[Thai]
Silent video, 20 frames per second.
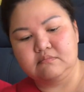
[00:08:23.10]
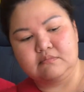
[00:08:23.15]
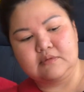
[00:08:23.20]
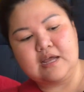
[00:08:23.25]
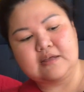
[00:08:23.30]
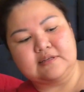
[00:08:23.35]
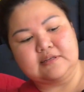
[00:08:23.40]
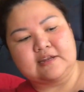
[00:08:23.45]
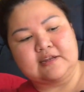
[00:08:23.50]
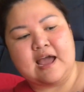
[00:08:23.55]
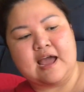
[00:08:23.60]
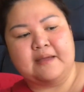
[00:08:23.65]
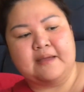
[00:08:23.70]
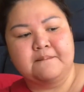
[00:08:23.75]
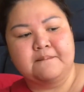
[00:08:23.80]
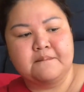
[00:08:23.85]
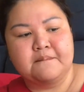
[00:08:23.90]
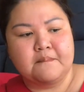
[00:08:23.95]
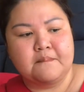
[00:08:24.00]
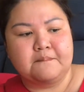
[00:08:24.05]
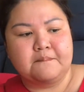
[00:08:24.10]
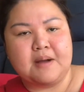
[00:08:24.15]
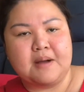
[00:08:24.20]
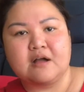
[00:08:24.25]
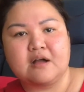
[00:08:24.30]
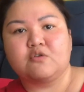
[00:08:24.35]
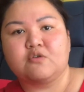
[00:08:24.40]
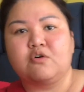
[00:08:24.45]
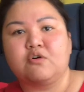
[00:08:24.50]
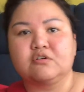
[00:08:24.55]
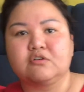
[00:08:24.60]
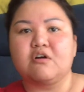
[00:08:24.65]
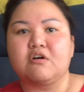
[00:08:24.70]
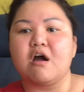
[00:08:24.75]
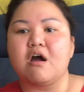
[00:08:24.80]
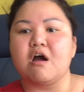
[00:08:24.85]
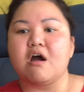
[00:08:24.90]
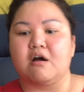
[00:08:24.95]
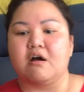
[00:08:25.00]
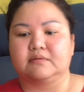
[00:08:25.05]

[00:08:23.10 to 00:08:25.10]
น่าเสียดาย บางคนก็